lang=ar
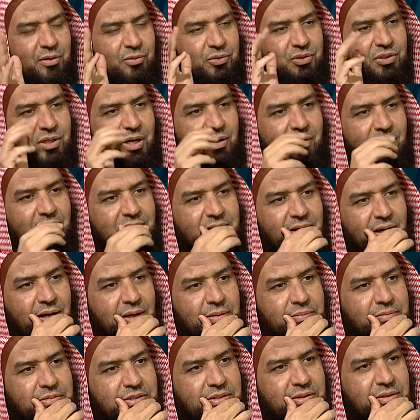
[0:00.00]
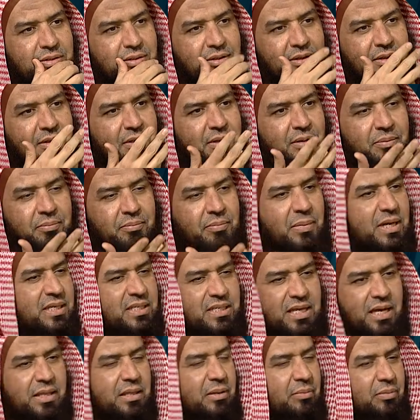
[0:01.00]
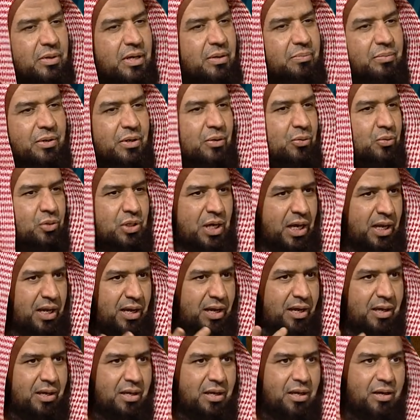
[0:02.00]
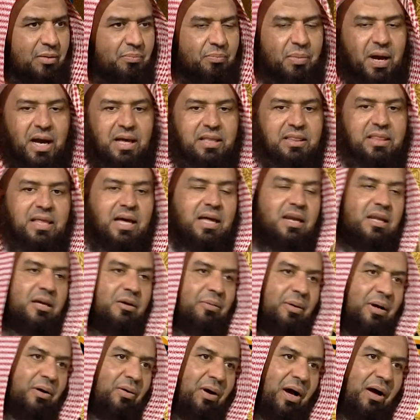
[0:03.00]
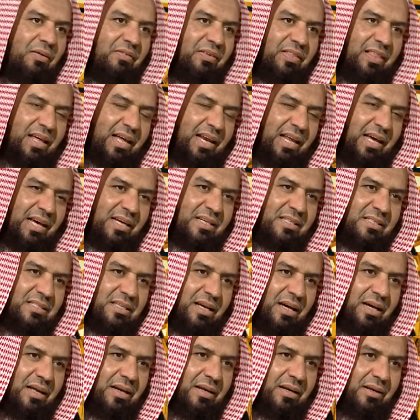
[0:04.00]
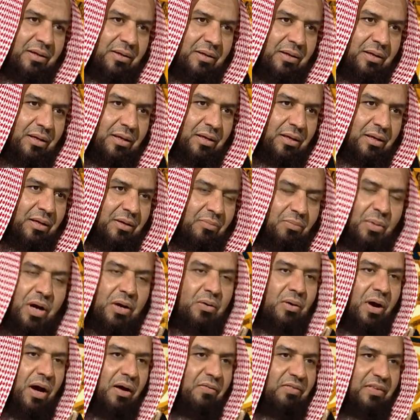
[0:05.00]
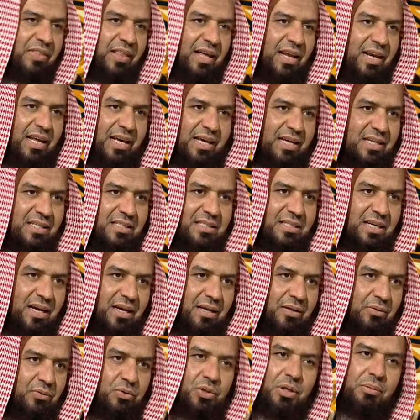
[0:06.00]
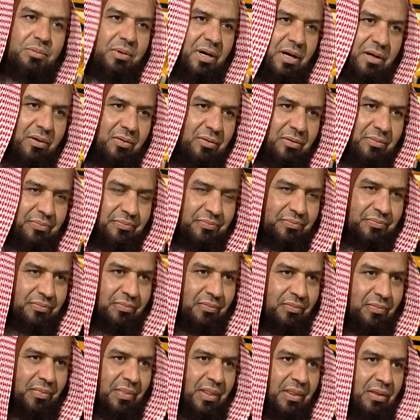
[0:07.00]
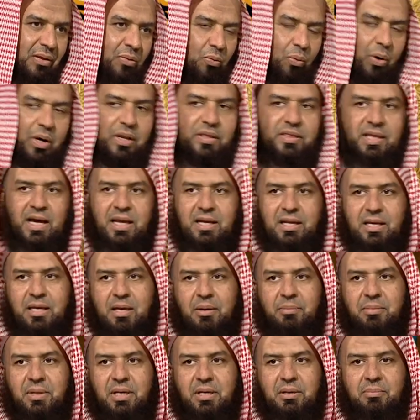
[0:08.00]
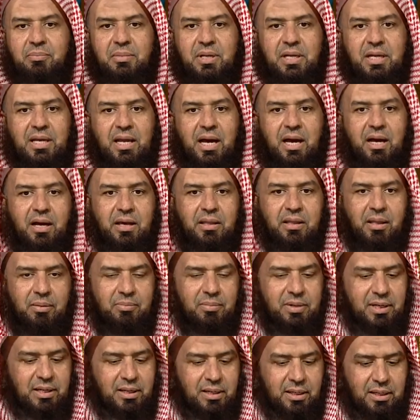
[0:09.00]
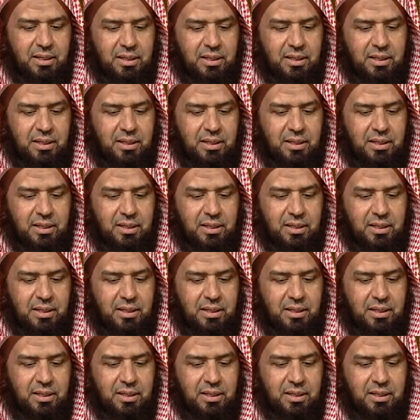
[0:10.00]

الصلوات الخمس يمحو الله بس هذا بعجالة نعم بعد ذلك ما يحافظ عليها إنسان ما يحافظ عليها إنسان شوف قالوا ولذلك من من اعظم